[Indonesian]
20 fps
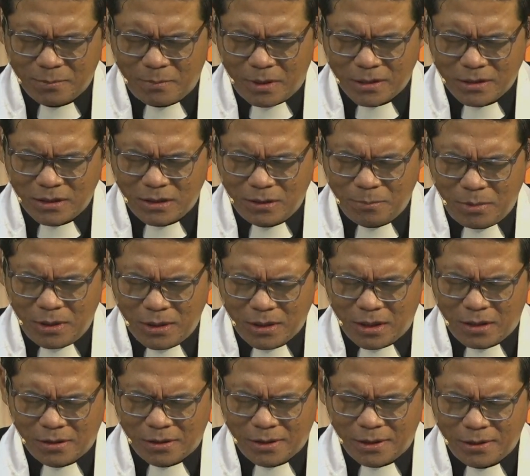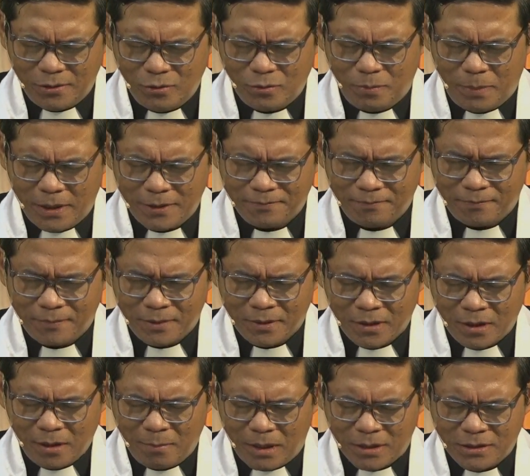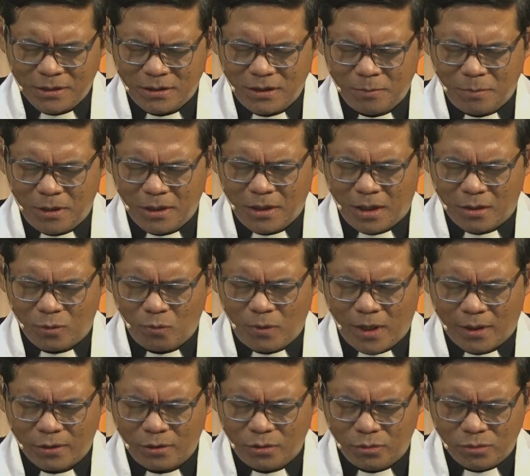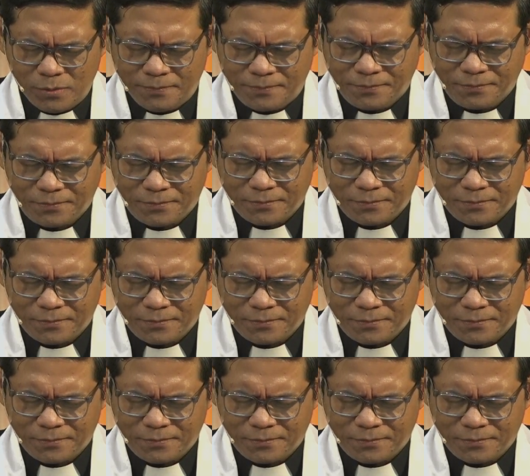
masih diberikan kehidupan, masih diberikan waktu.